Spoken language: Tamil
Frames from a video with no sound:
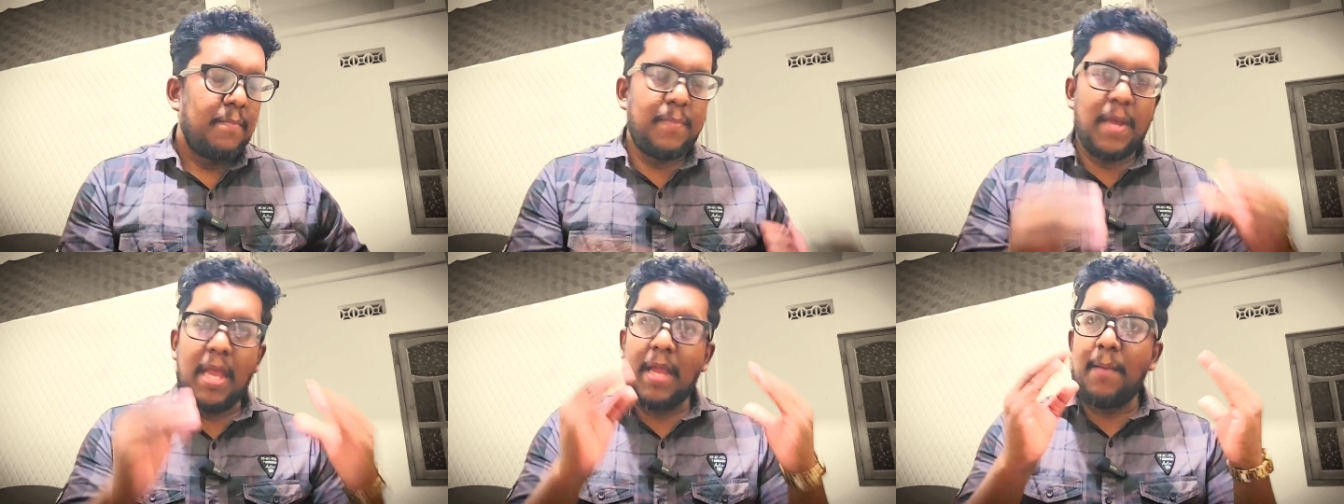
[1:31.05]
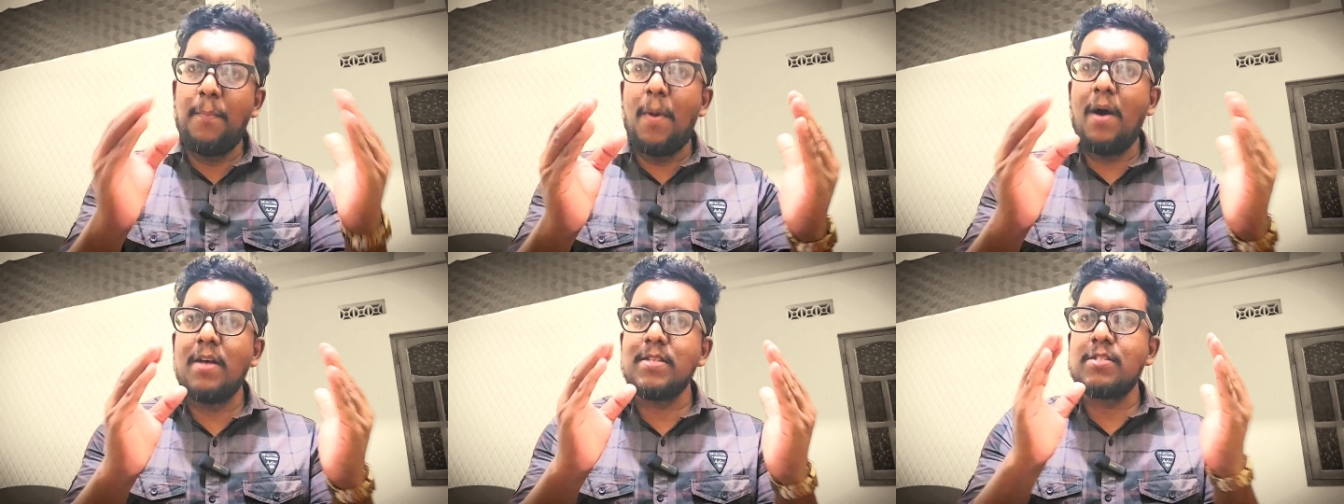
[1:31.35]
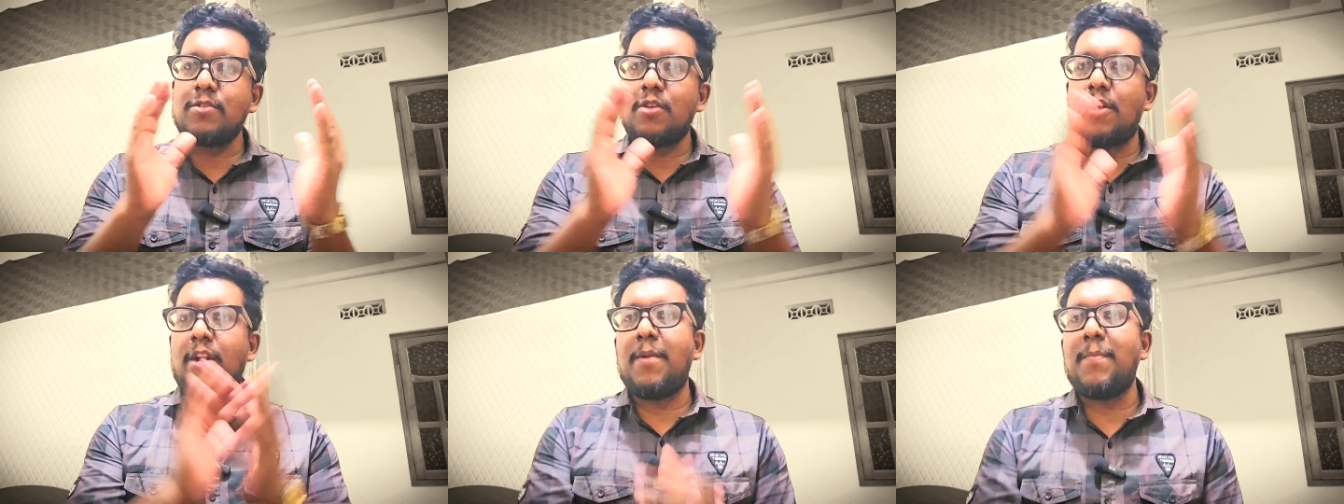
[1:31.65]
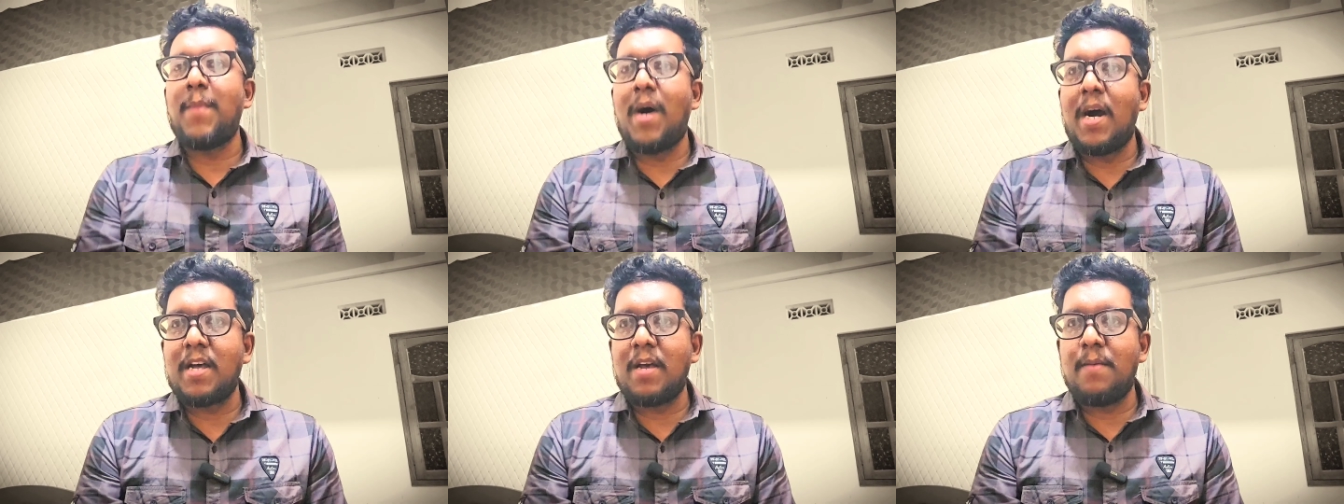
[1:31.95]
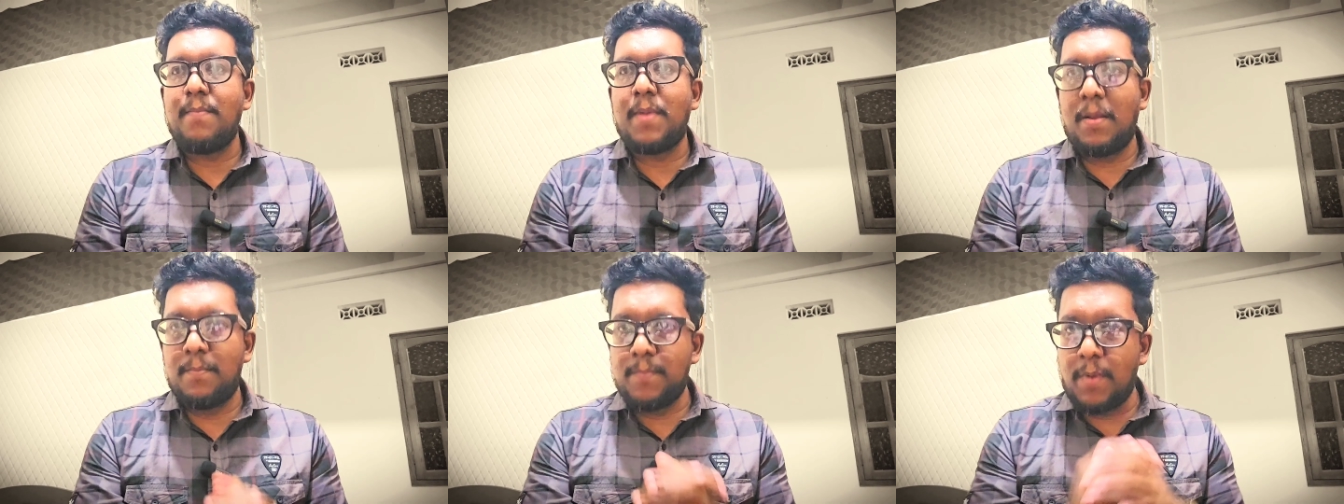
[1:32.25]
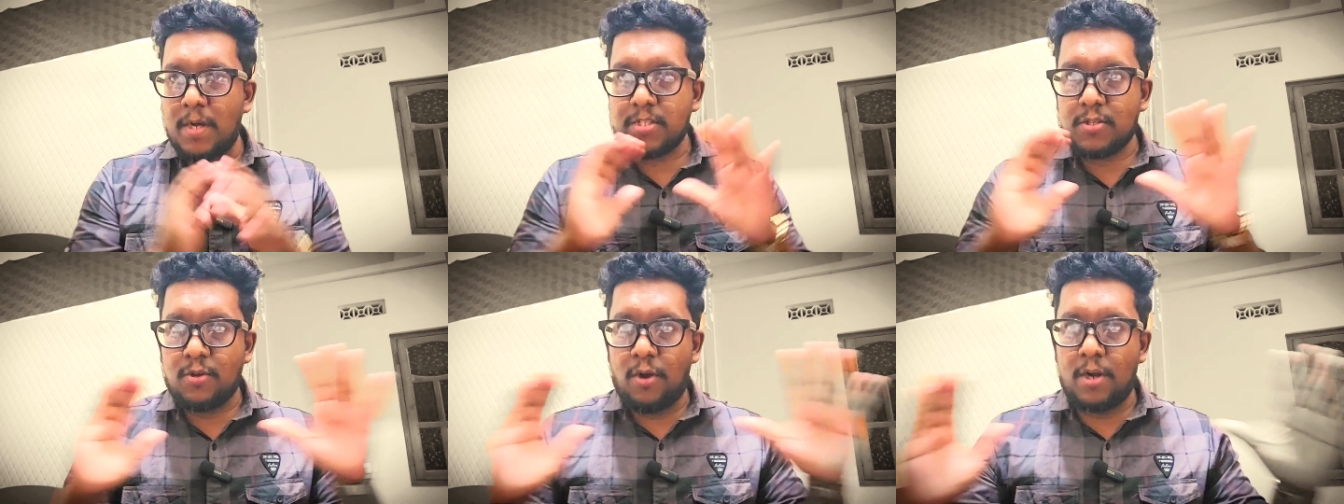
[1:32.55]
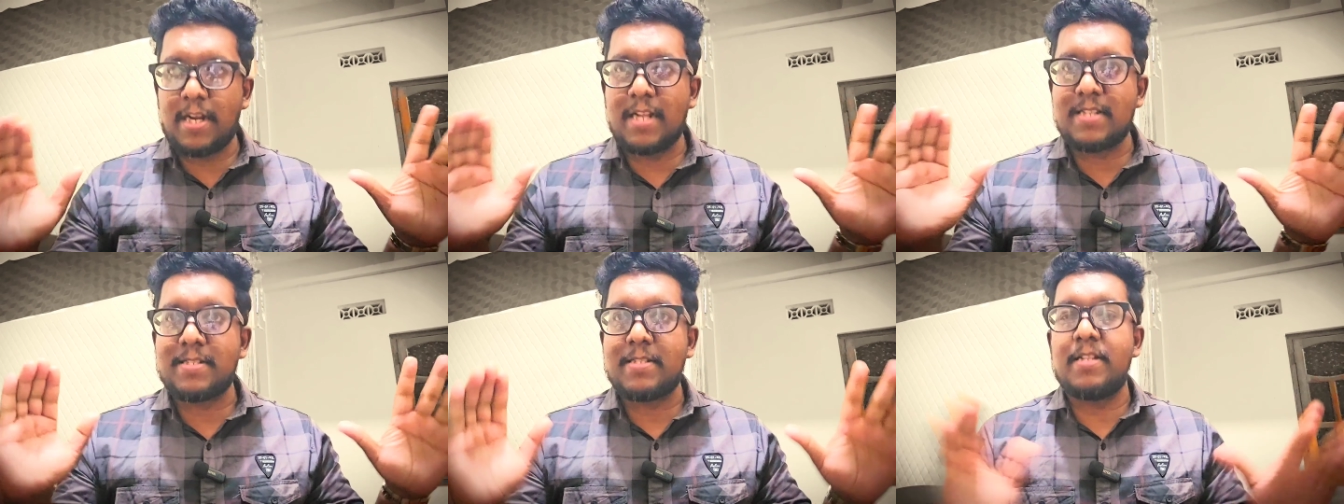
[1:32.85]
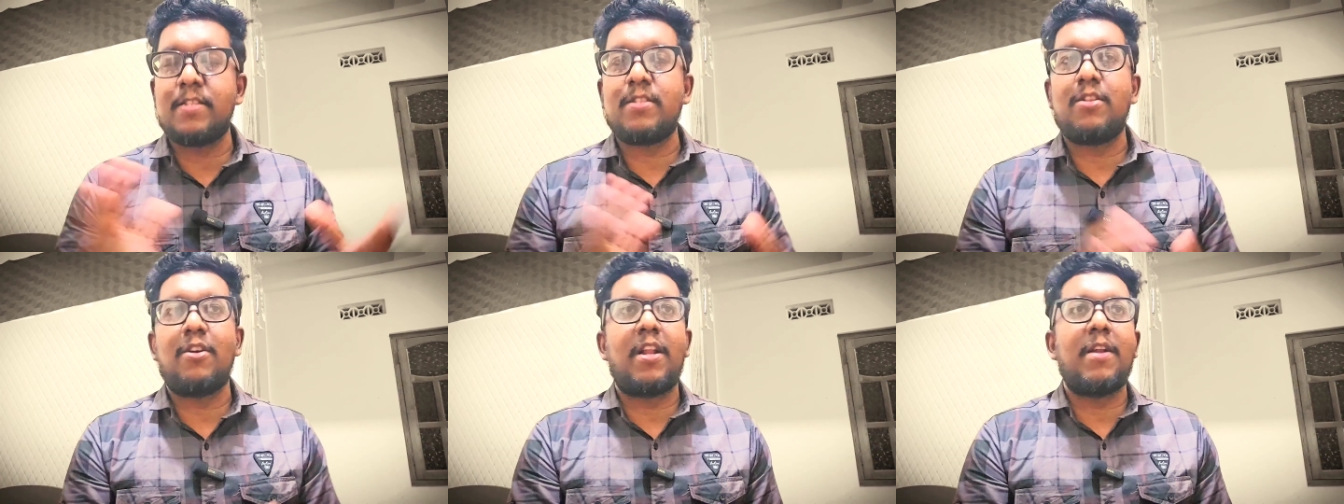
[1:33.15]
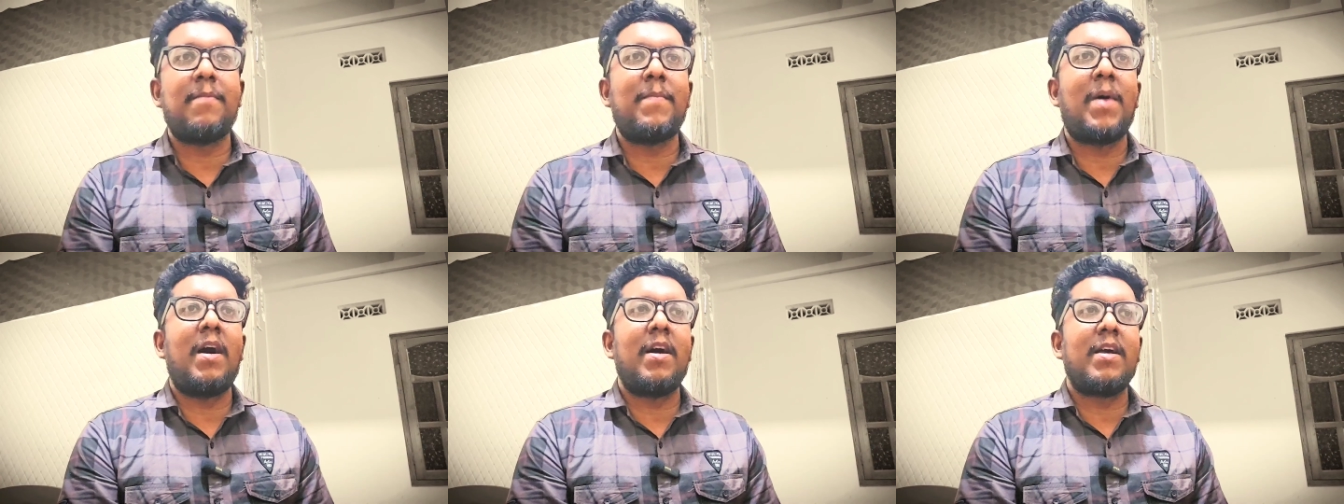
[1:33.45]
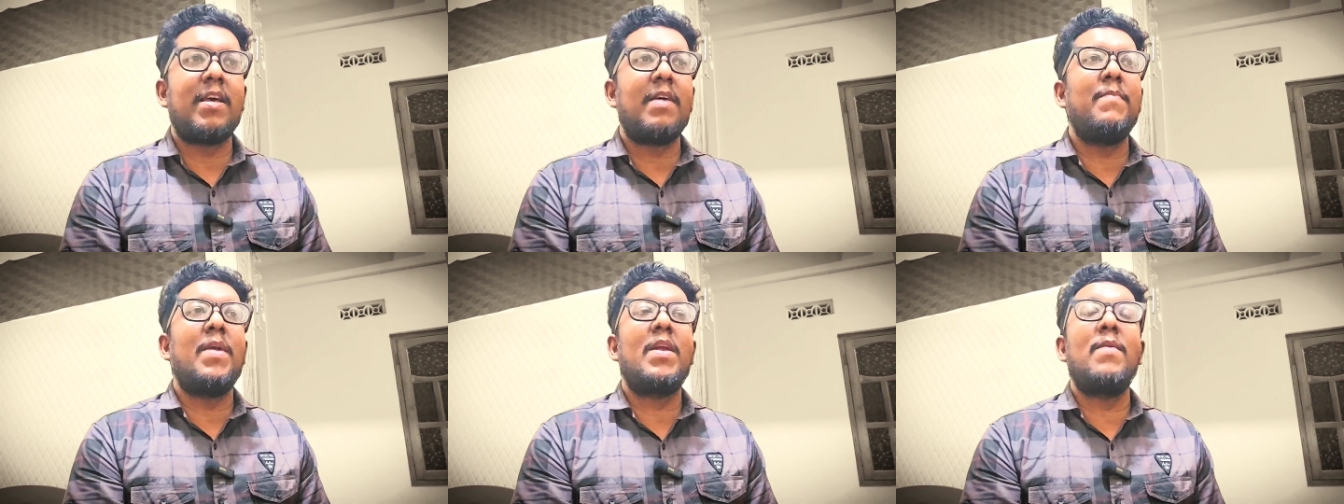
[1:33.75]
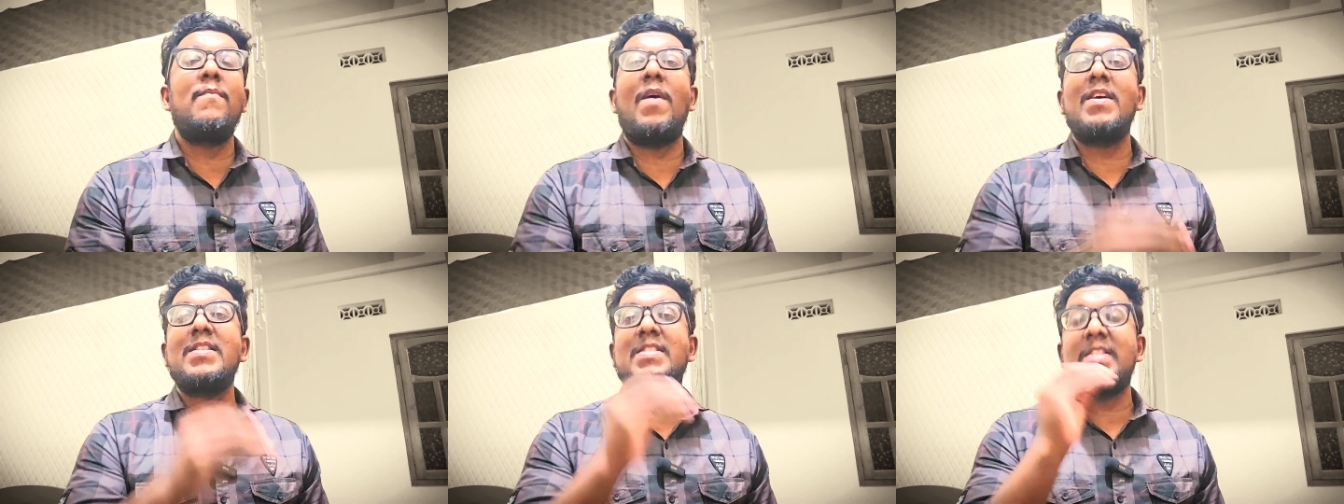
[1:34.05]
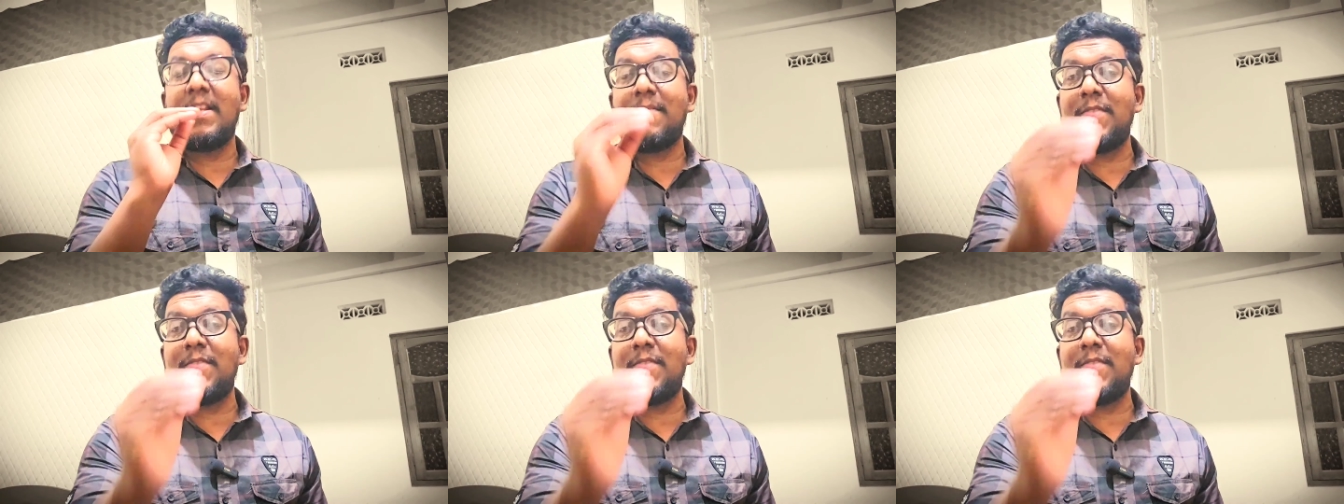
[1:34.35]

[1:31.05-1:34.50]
பிக் பாஸ் தொடர்பாக பிக் பாஸ் கொண்டஸ்டன் தொடர்பாக பிக் பாஸ்